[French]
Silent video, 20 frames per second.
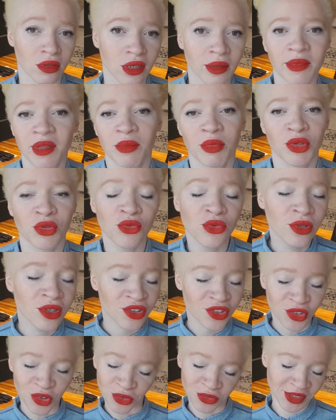comme d'habitude, hein,
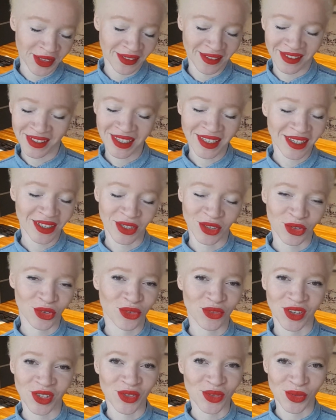j'ai envie de dire, de toute
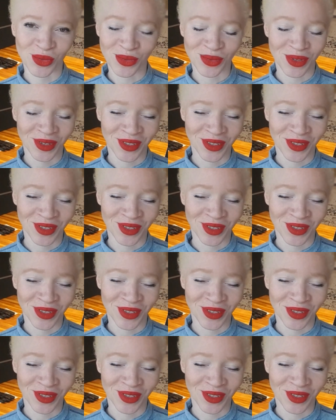façon.